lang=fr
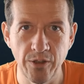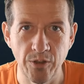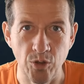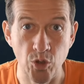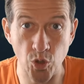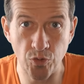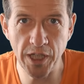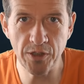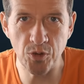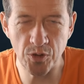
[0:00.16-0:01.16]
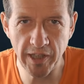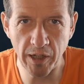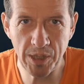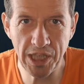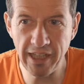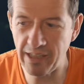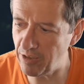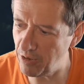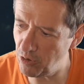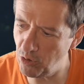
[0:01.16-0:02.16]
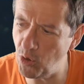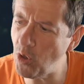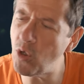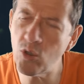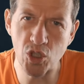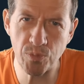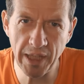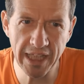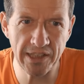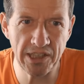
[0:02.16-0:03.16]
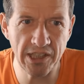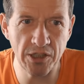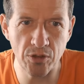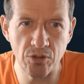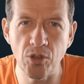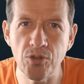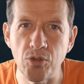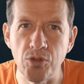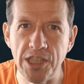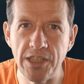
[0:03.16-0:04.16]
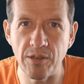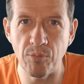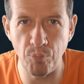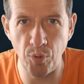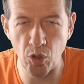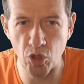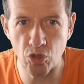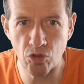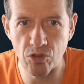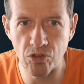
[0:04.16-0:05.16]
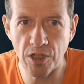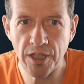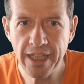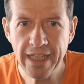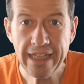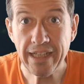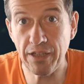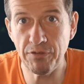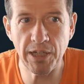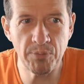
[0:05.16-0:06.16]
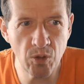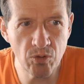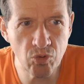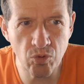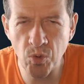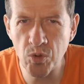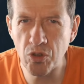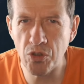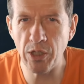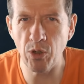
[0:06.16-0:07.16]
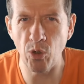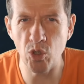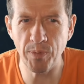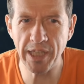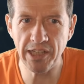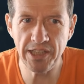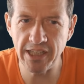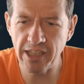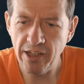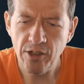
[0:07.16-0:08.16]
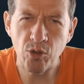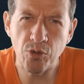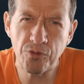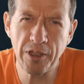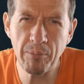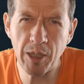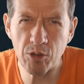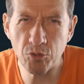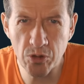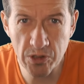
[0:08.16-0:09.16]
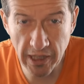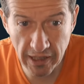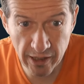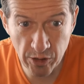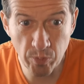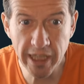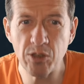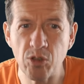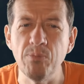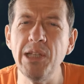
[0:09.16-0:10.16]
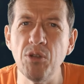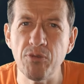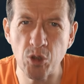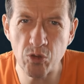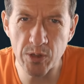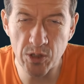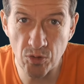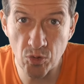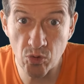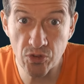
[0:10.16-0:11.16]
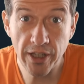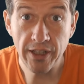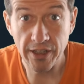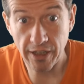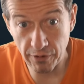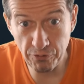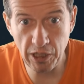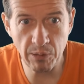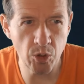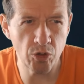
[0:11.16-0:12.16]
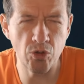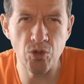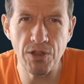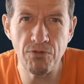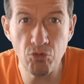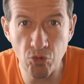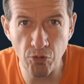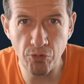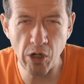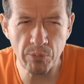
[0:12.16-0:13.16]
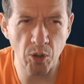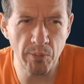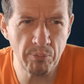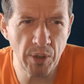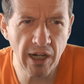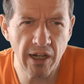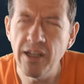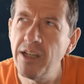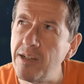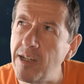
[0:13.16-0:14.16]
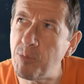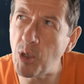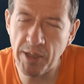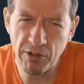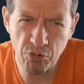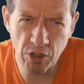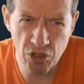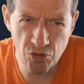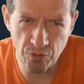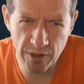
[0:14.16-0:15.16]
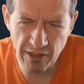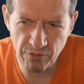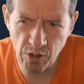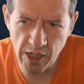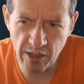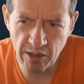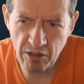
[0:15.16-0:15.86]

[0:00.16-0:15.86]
Je viens de terminer L'Orange Mécanique d'Anthony Burgess. Évidemment, tout le monde connaît Orange Mécanique, le film de Stanley Kubrick de 1972. Un film que j'ai vu deux fois pour ma part. La première fois, je devais avoir